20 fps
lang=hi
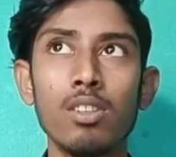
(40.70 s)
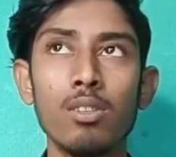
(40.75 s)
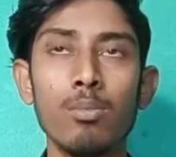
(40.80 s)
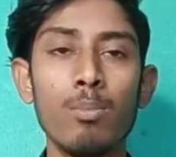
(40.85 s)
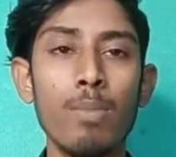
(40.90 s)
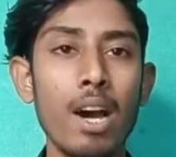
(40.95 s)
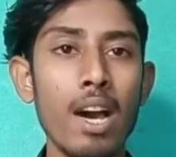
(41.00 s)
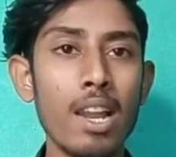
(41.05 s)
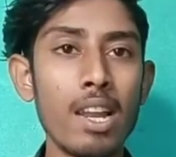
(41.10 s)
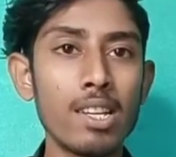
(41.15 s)

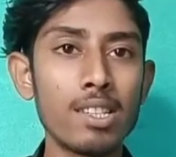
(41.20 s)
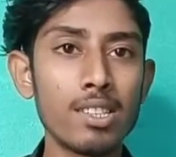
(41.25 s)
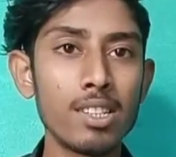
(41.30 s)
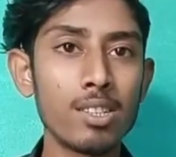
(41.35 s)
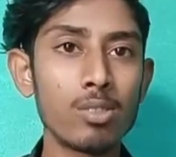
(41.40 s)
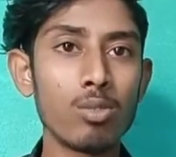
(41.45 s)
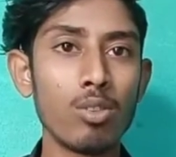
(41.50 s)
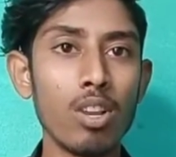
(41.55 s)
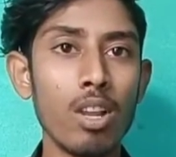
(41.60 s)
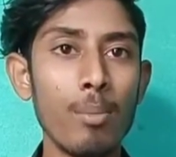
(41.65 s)
12 से
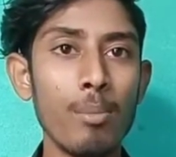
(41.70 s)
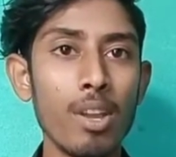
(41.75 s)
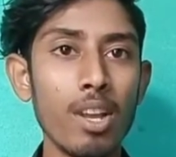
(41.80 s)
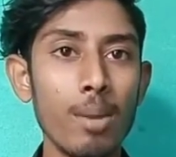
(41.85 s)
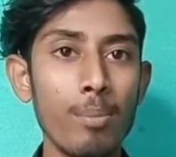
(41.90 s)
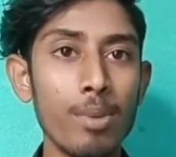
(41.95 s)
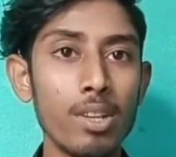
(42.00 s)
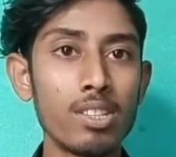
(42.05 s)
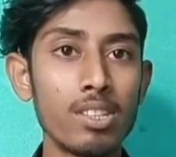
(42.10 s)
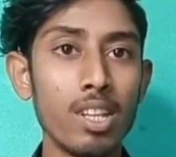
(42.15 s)
16
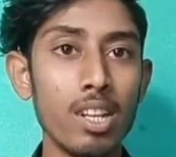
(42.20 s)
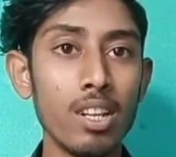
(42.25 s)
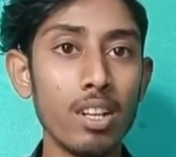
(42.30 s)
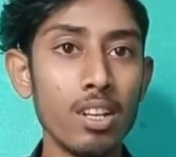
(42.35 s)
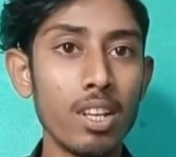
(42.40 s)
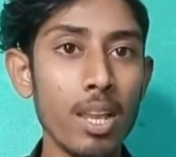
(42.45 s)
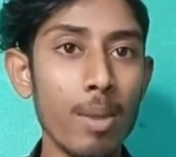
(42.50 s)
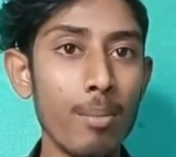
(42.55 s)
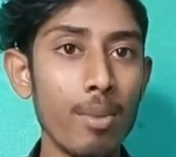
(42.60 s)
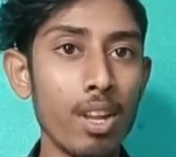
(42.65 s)
मेगापिक्सल
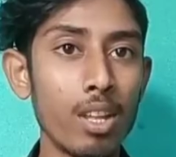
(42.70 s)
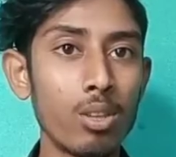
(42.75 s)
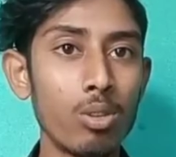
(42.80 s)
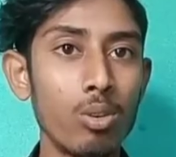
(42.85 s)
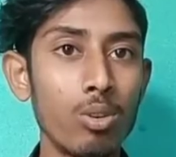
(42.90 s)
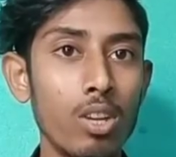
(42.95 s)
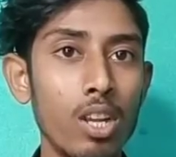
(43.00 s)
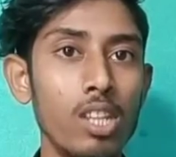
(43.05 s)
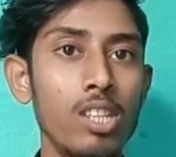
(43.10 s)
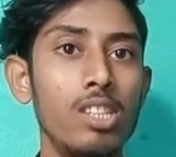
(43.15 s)
कैमरा तो
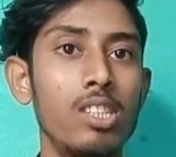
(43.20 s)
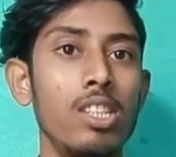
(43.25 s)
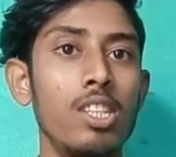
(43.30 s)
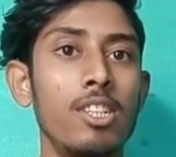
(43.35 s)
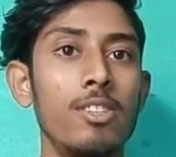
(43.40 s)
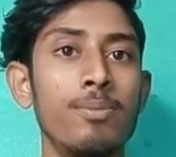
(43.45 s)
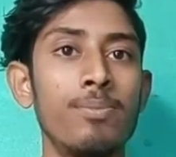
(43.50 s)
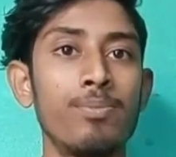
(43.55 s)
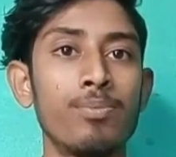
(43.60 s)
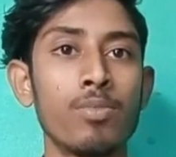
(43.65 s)
होना ही
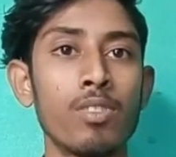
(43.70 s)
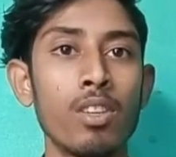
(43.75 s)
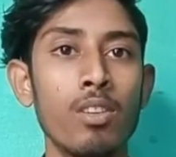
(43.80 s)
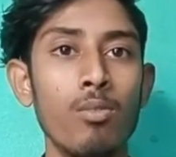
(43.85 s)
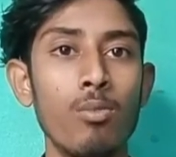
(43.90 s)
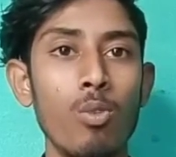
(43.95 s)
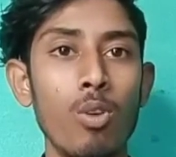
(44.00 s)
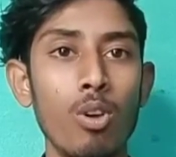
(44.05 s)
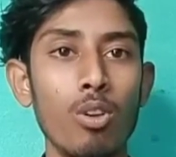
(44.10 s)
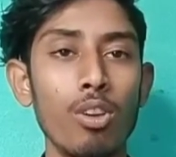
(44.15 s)
चाहिए
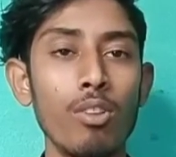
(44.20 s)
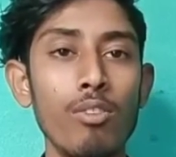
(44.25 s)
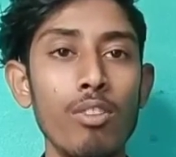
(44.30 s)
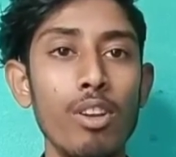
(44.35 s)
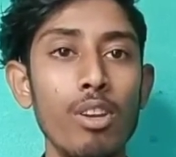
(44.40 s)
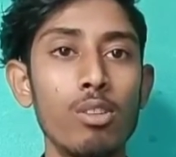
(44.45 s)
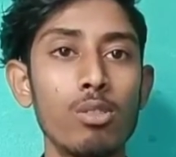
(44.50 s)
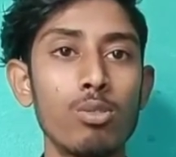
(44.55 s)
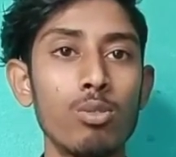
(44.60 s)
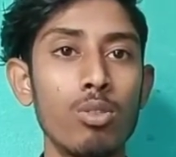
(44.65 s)
ब्लॉगिंग
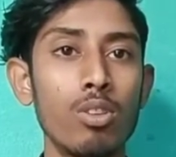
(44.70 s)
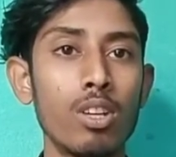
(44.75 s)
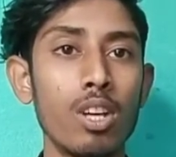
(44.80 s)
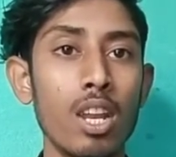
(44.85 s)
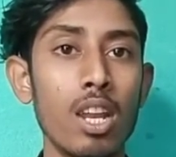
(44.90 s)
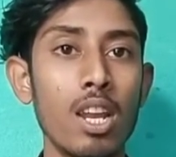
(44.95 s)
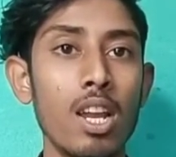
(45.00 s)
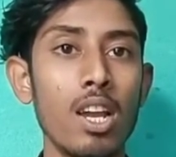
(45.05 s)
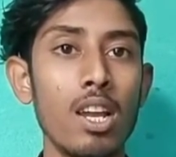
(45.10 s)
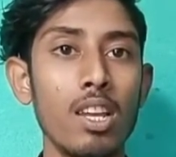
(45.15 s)
वीडियो शूट
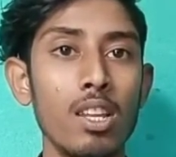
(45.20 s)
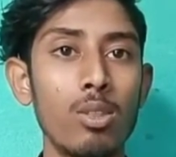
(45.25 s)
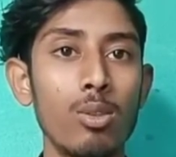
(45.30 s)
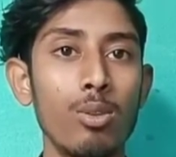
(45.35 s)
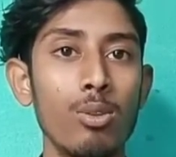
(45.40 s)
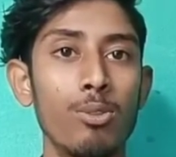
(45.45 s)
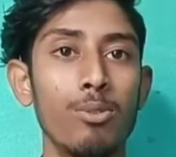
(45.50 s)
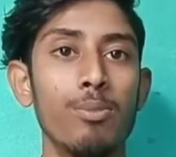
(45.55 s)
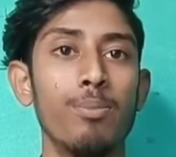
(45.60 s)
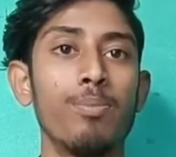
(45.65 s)
करना है
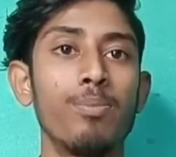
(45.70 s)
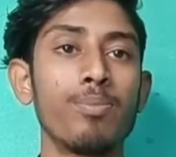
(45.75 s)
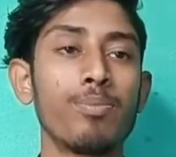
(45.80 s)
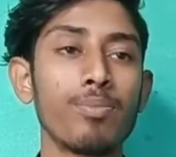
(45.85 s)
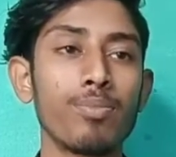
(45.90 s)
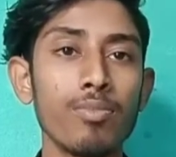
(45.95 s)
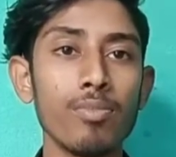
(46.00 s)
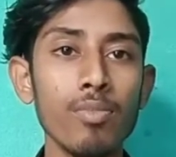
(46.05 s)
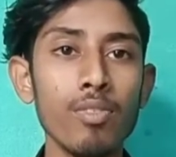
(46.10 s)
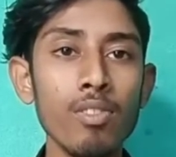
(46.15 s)
तो
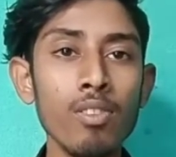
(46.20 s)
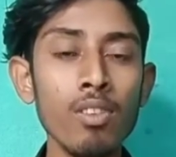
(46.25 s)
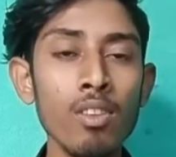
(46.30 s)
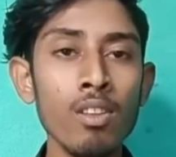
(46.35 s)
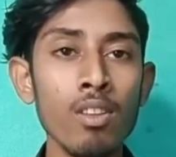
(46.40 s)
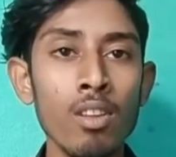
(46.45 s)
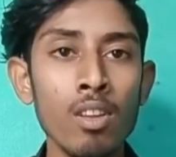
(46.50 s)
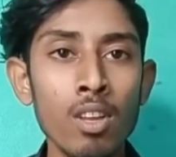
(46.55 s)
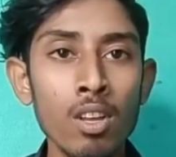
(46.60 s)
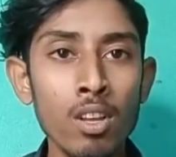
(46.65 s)

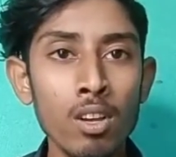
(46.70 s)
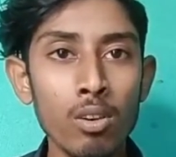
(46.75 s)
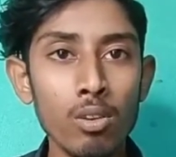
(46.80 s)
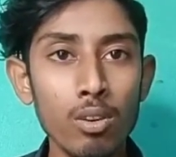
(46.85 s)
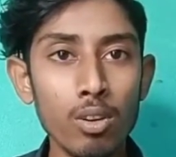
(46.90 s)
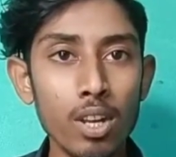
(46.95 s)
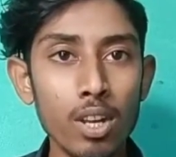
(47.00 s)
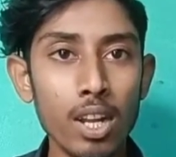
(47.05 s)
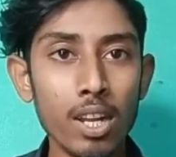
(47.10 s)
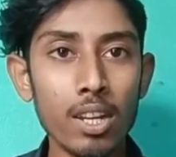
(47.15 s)

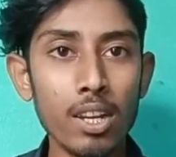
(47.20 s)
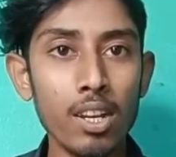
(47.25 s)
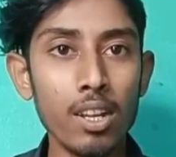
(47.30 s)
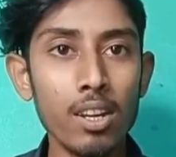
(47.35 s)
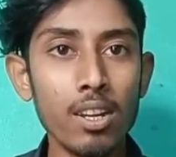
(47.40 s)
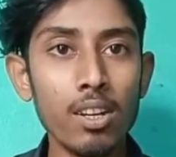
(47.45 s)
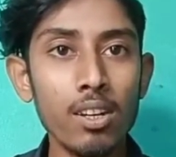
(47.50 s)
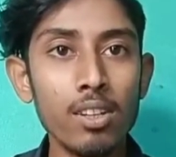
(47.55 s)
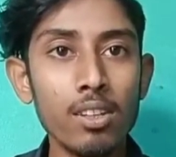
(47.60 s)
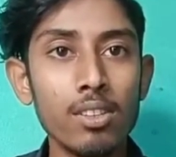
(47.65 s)
और अगर
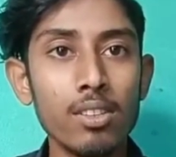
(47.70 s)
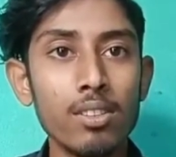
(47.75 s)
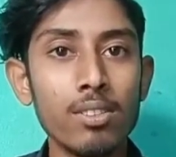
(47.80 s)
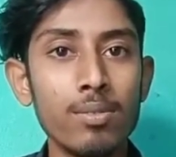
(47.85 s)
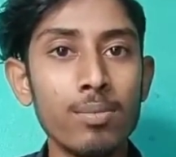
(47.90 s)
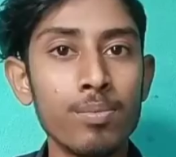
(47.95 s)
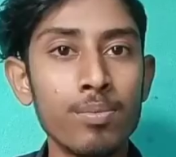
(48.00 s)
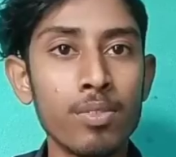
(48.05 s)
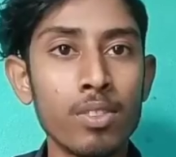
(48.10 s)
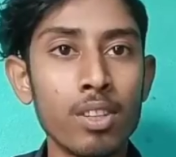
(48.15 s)

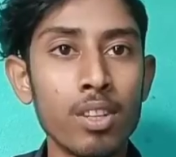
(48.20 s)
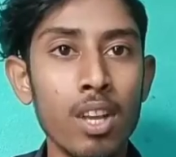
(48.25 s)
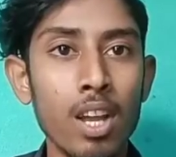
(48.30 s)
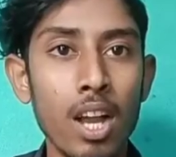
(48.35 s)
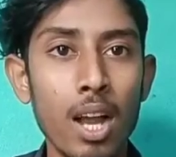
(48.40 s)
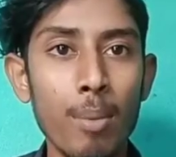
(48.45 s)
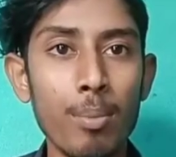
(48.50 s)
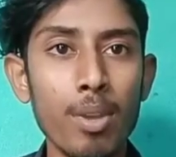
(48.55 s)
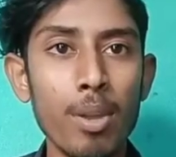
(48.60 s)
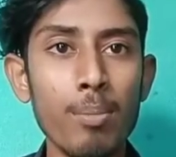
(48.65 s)

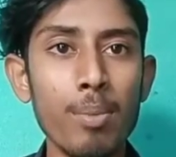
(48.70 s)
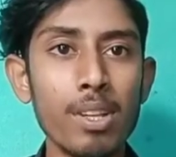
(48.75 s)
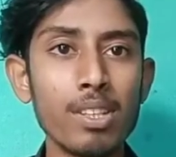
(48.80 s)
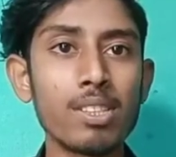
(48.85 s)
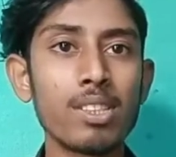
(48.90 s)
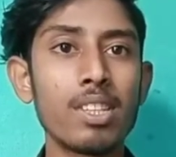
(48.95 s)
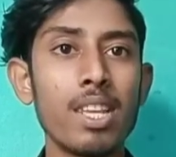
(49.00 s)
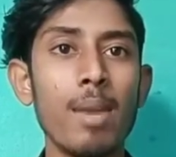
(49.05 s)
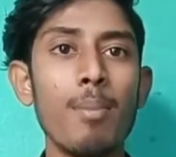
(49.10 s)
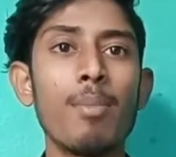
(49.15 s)
आपके
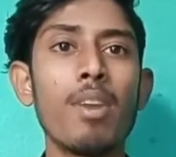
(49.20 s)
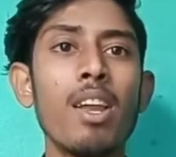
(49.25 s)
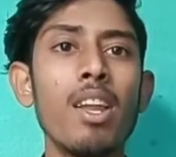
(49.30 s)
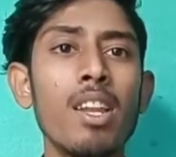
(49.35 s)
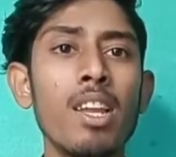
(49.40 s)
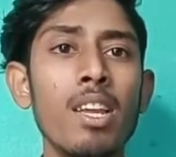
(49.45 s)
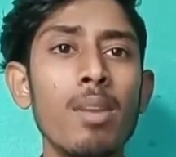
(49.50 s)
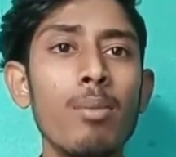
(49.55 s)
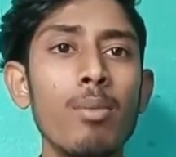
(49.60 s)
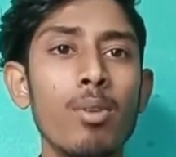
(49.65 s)
पास कैमरा
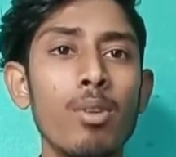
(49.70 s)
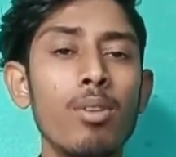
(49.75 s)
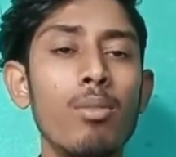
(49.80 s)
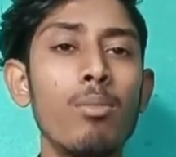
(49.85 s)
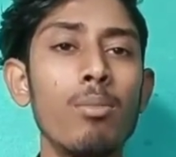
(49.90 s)
नहीं भी हो